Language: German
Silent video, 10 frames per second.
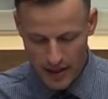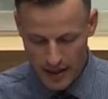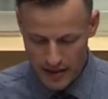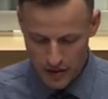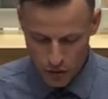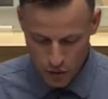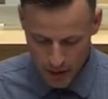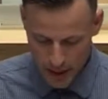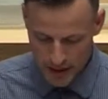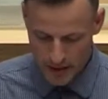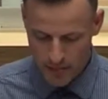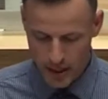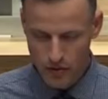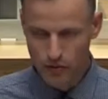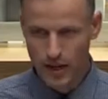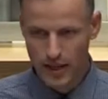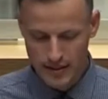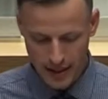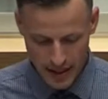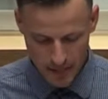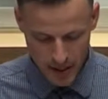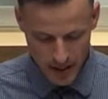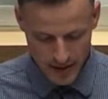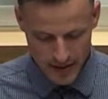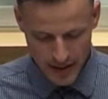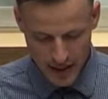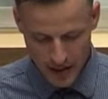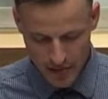einer alten U-Bahn im Bahnhof Alexanderplatz